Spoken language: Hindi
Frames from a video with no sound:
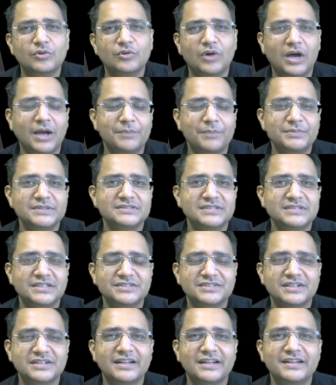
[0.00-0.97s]
तो आप इस
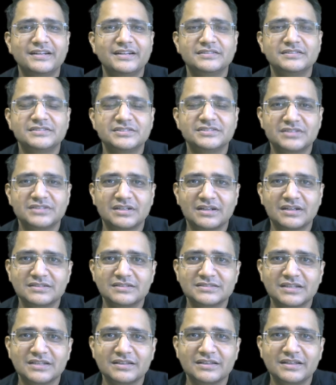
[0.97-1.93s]
सेशन के लिए रजिस्टर
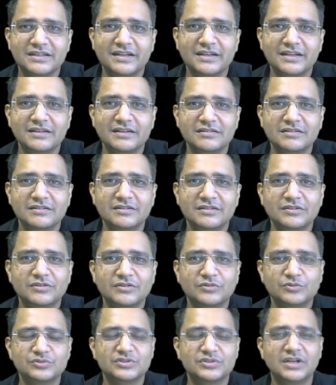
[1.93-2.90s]
कर सकते हैं
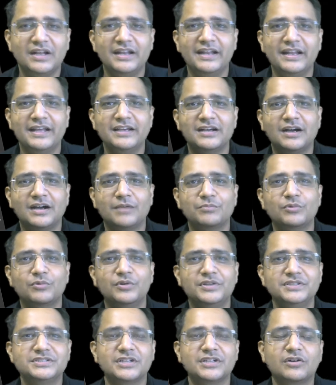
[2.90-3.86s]
उसका लिंक आपको
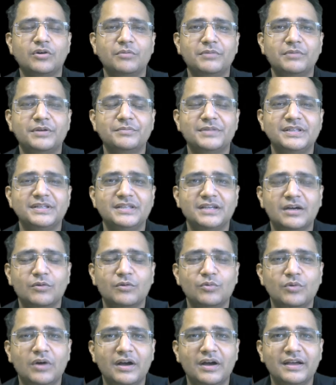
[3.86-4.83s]
नीचे कमेंट में दिया
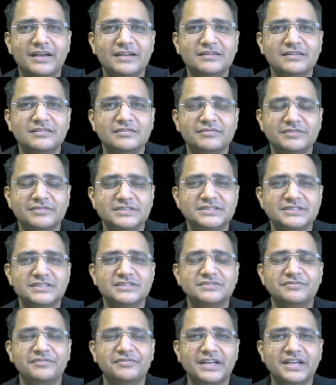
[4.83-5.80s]
हुआ है विच
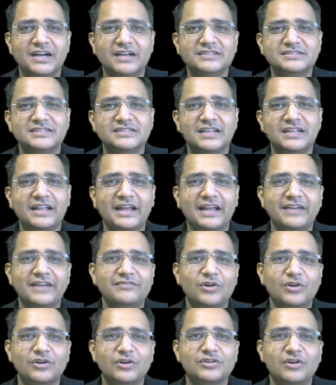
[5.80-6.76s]
इज़ विकास जैन
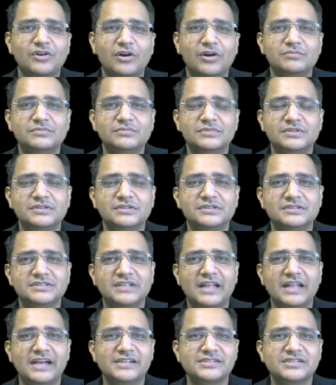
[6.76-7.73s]
लाइव डॉट कॉम
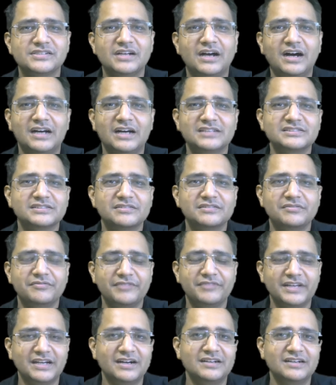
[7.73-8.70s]
स्लैश आस्क
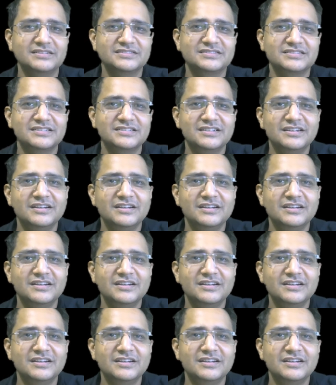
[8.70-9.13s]
विकास